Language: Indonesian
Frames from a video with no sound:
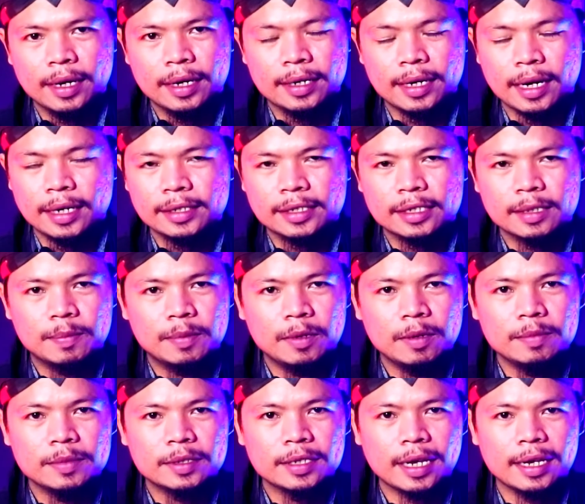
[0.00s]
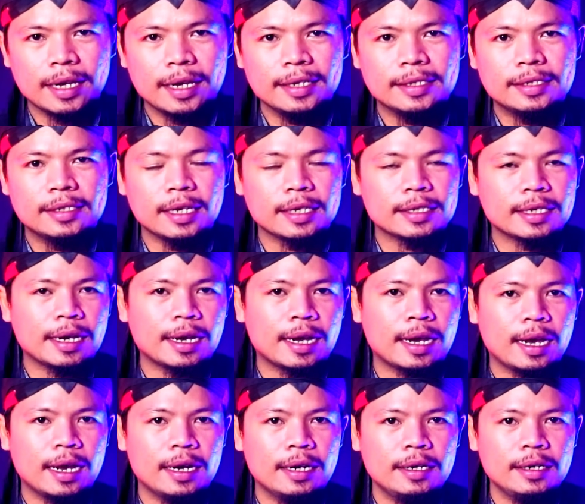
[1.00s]
dan sebelum saya
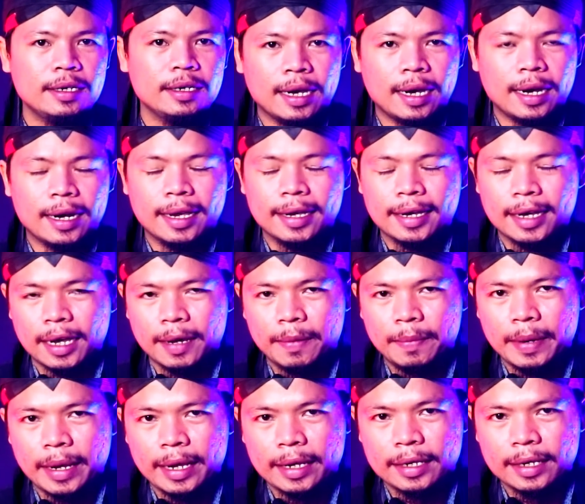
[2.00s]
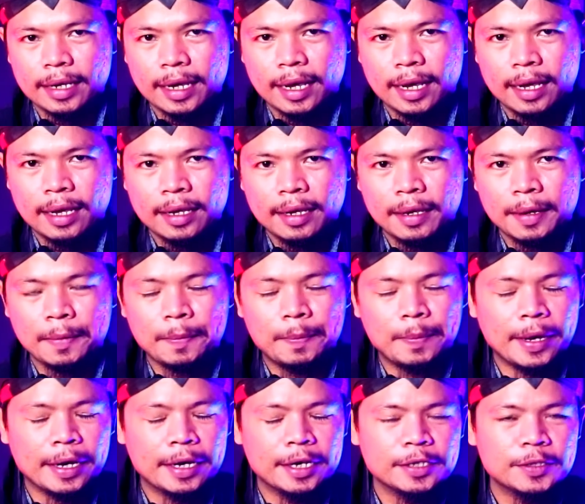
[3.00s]
ijazahkan alangkah baiknya
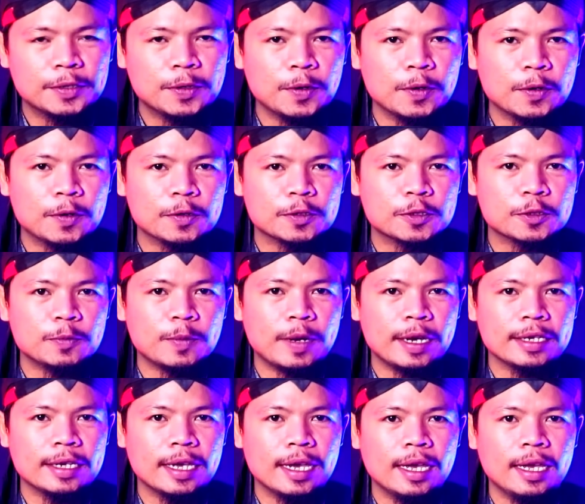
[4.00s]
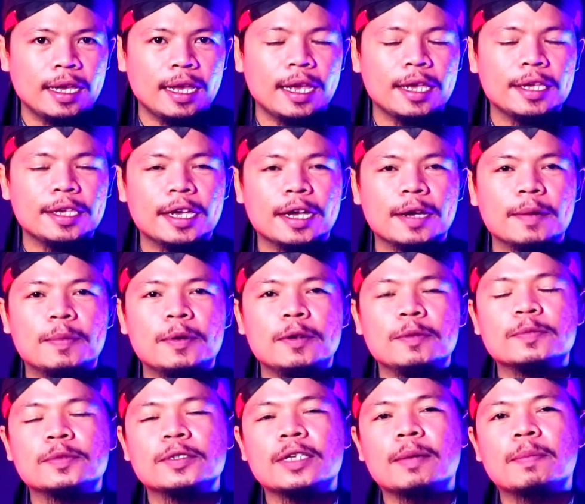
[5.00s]
bagi sedulurku semuanya yang
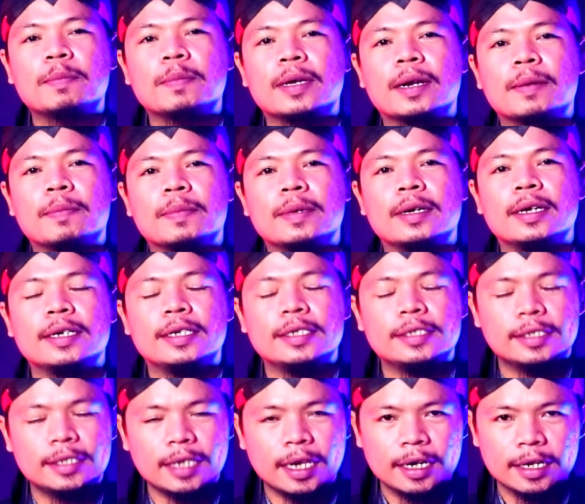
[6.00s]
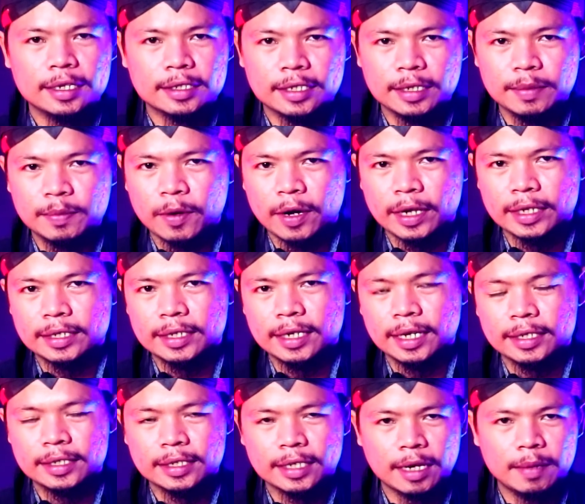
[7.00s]
belum subscribe di channel Simo
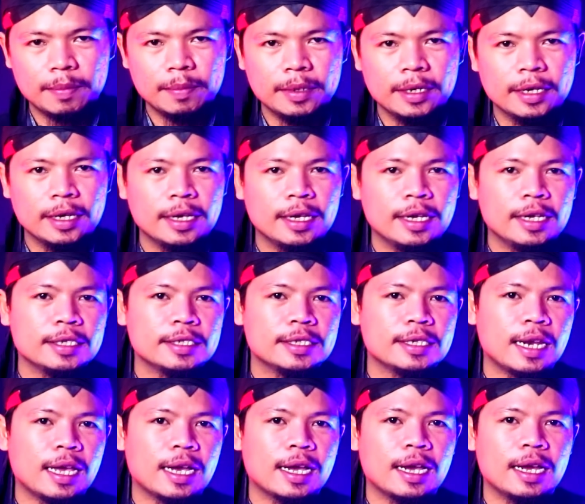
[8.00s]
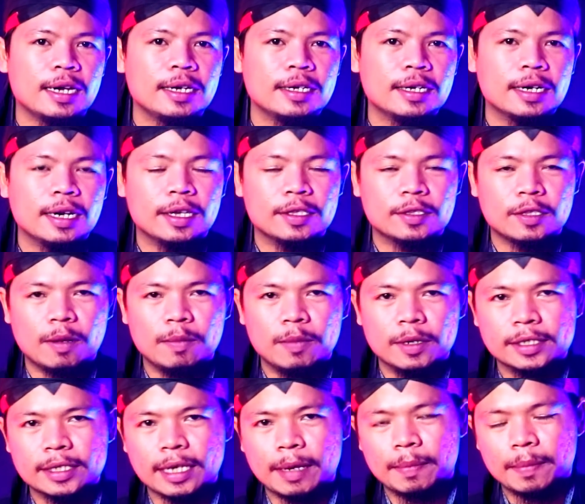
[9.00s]
SDSM silahkan klik
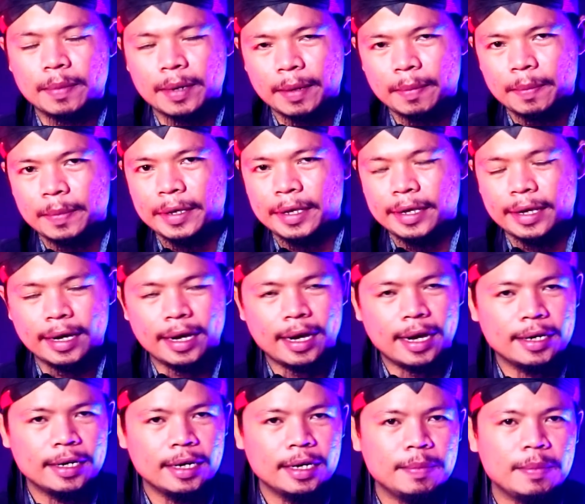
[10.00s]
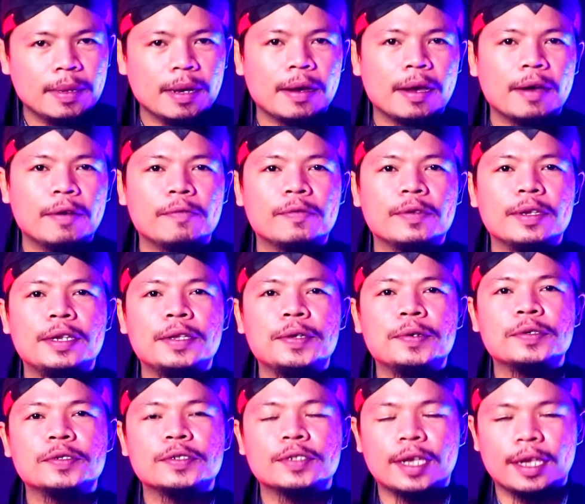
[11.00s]
tombol subscribe yang ada di bawah video
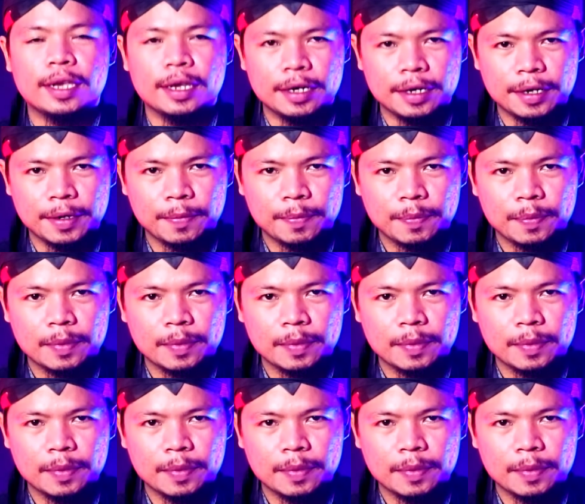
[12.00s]
saya ini.